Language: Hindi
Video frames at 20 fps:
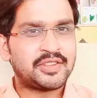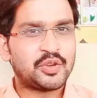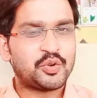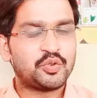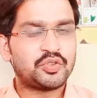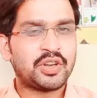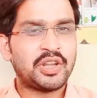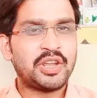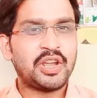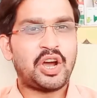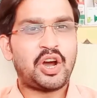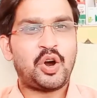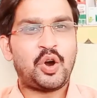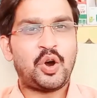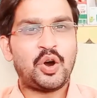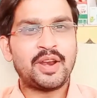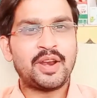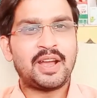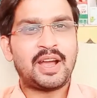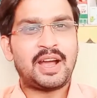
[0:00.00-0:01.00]
से गुजरे
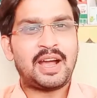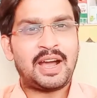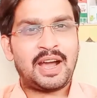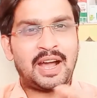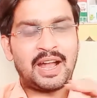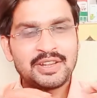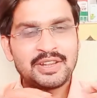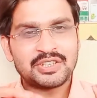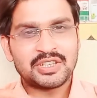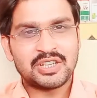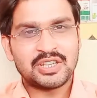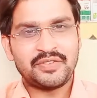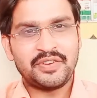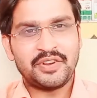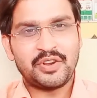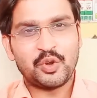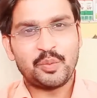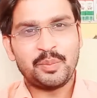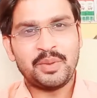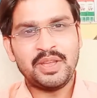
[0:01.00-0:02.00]
और आज की
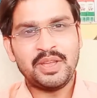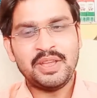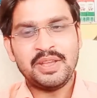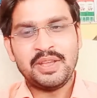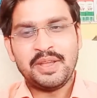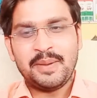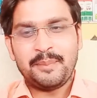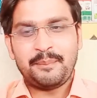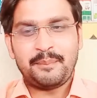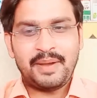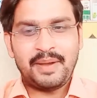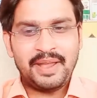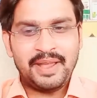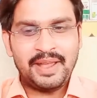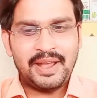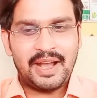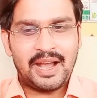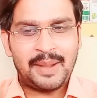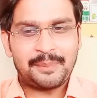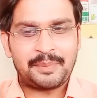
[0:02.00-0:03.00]
वीडियो में
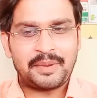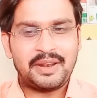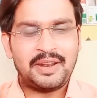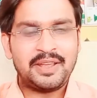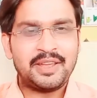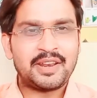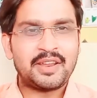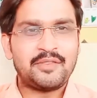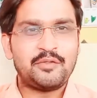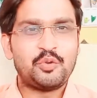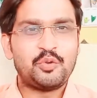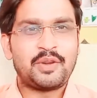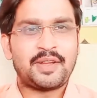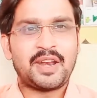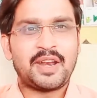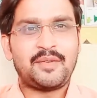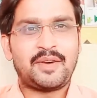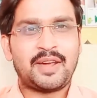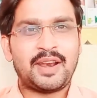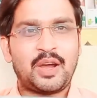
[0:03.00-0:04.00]
मैं आपके लिए रिव्यू
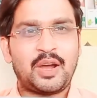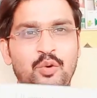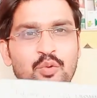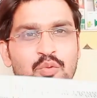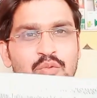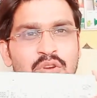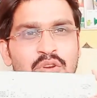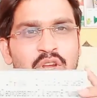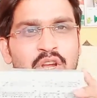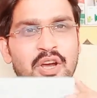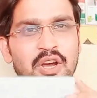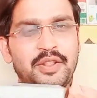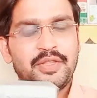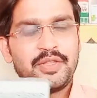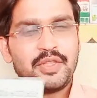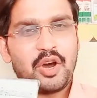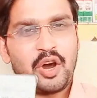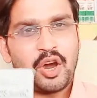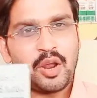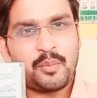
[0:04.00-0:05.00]
करने वाला हूँ
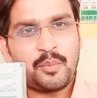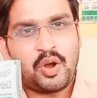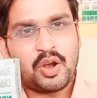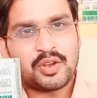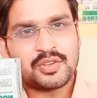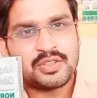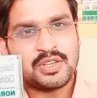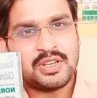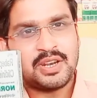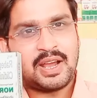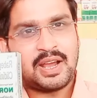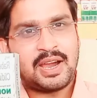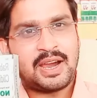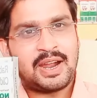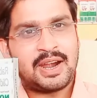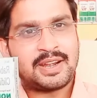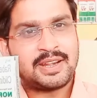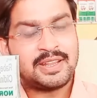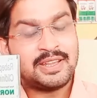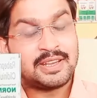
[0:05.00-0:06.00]
नॉर्मॉक्सिन
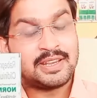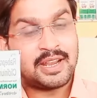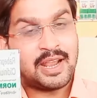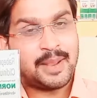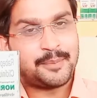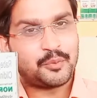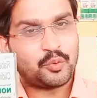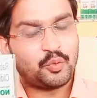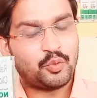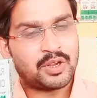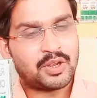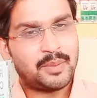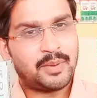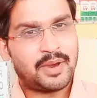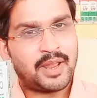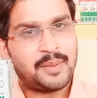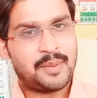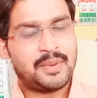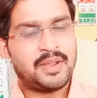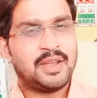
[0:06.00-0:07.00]
आरटी कैप्सूल के
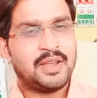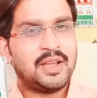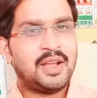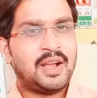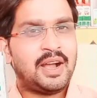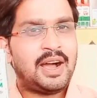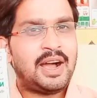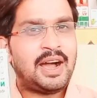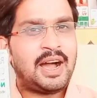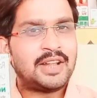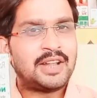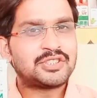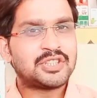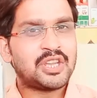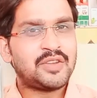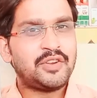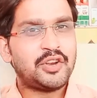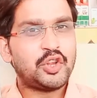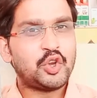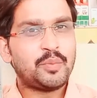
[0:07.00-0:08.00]
बारे में आज
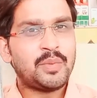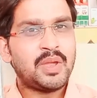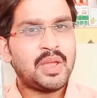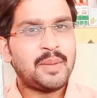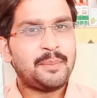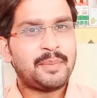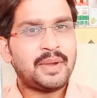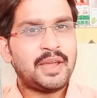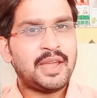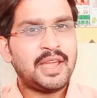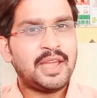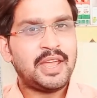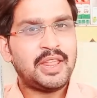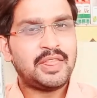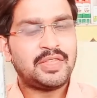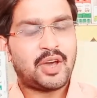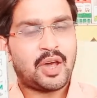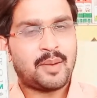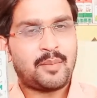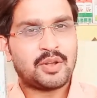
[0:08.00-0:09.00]
की वीडियो में मैं
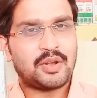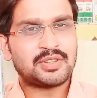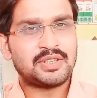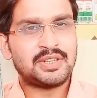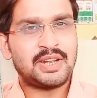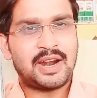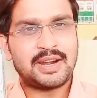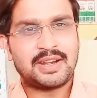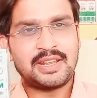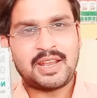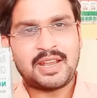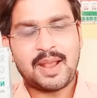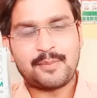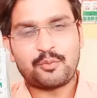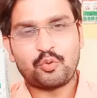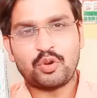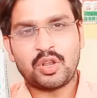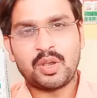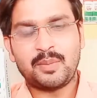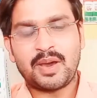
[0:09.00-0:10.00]
नॉर्मोक्सिन आरटी
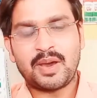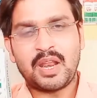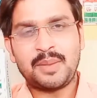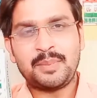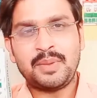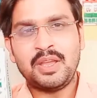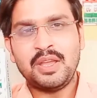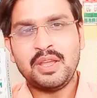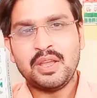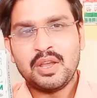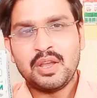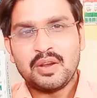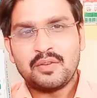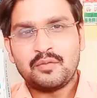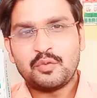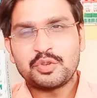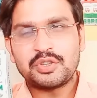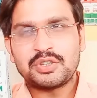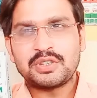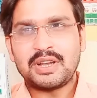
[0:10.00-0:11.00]
कैप्सूल के बारे में
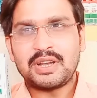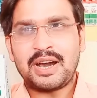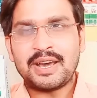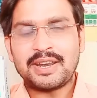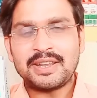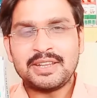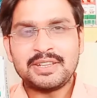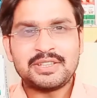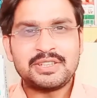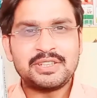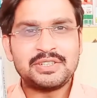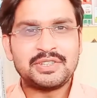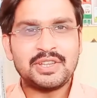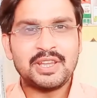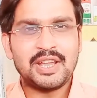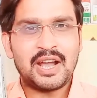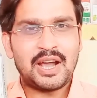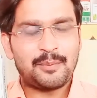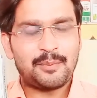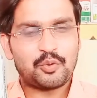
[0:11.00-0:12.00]
वो सारी
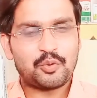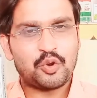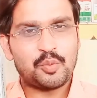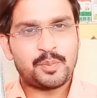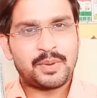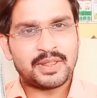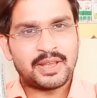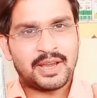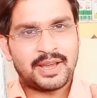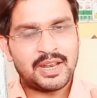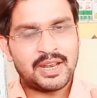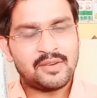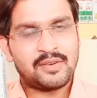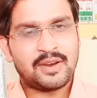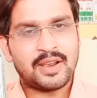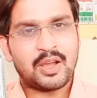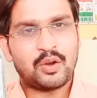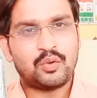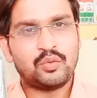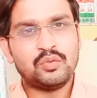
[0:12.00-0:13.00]
चीज़ें आपको बताने
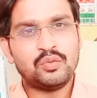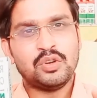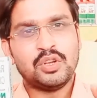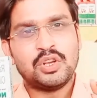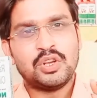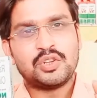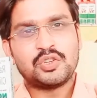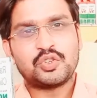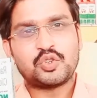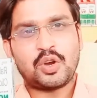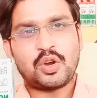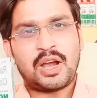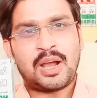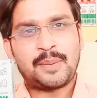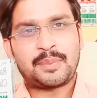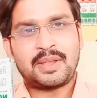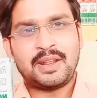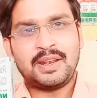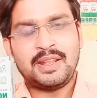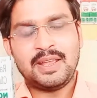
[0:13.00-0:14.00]
वाला हूँ जो
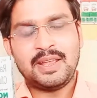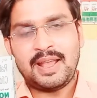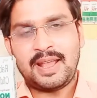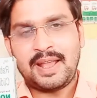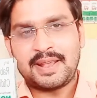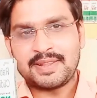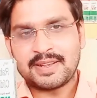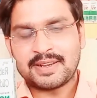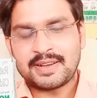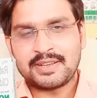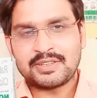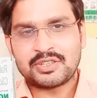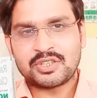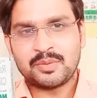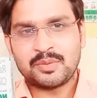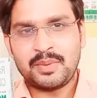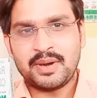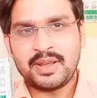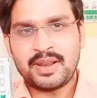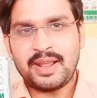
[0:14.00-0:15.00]
आपके लिए एज अ
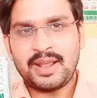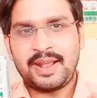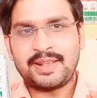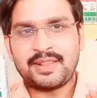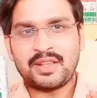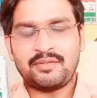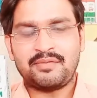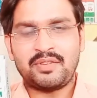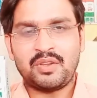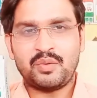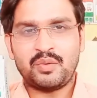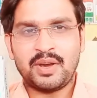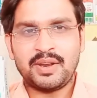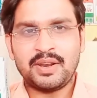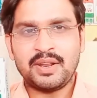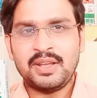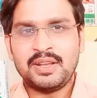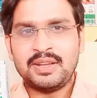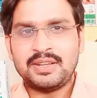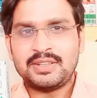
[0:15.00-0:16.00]
कस्टमर एज अ
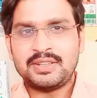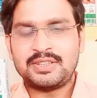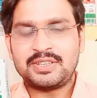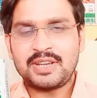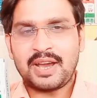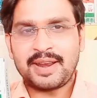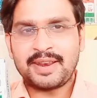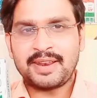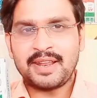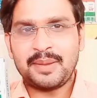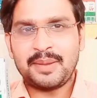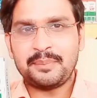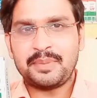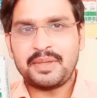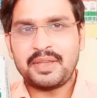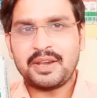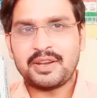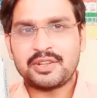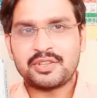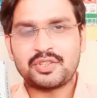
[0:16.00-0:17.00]
व्यूअर जानना
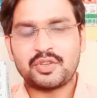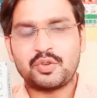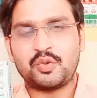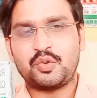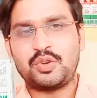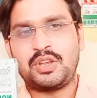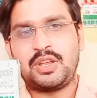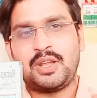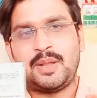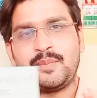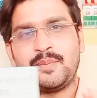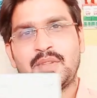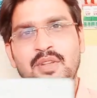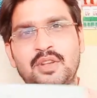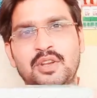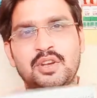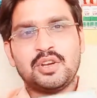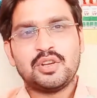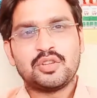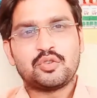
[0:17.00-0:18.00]
बेहद ज़रूरी है
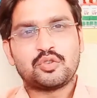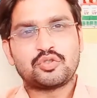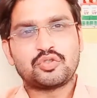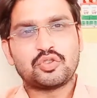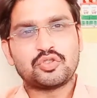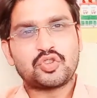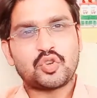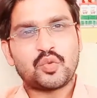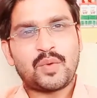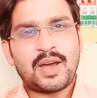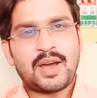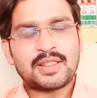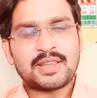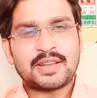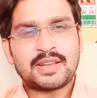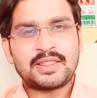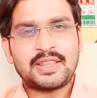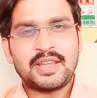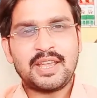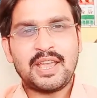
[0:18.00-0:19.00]
दोस्तों शुरुआत
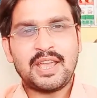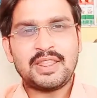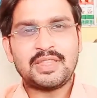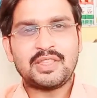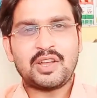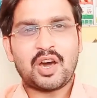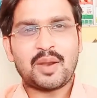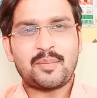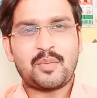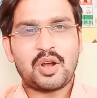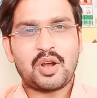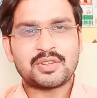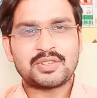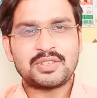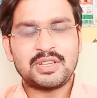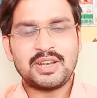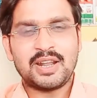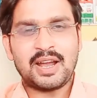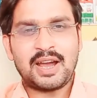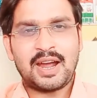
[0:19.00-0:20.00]
करते हैं
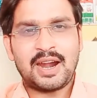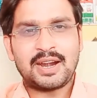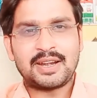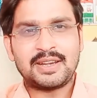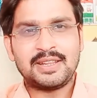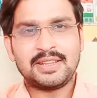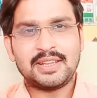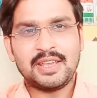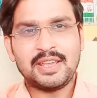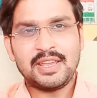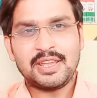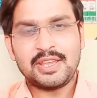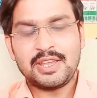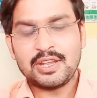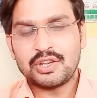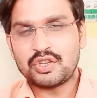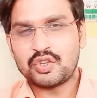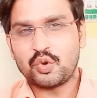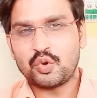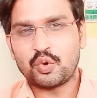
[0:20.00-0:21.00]
नार्मॉक्सिन आर के
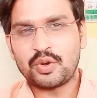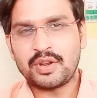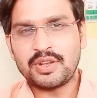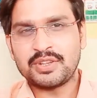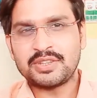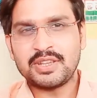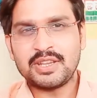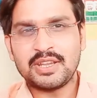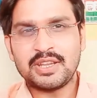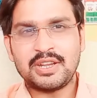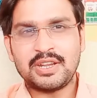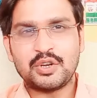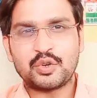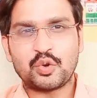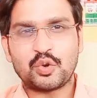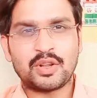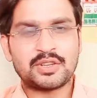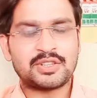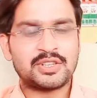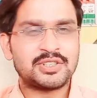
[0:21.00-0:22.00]
एक छोटे से
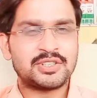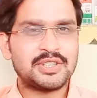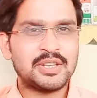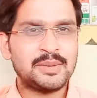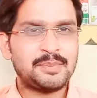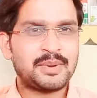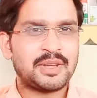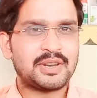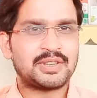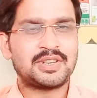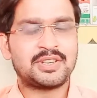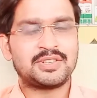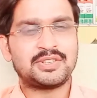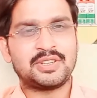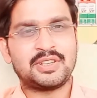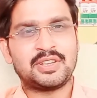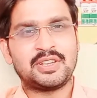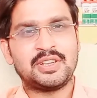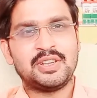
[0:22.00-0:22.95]
इंट्रोडक्शन से परिचय से